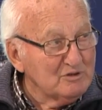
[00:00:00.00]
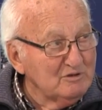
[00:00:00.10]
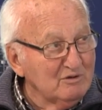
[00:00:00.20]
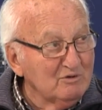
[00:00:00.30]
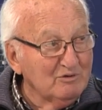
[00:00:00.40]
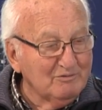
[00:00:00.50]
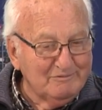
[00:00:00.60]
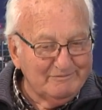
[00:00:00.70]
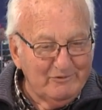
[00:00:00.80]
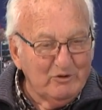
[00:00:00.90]
no,
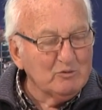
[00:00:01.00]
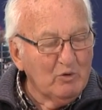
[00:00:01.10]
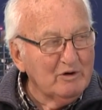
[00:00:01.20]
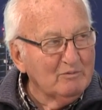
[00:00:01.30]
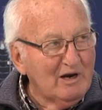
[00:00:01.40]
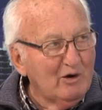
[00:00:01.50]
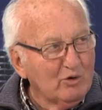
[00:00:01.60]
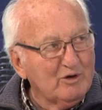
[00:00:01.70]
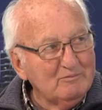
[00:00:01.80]
no es bueno para Lorca".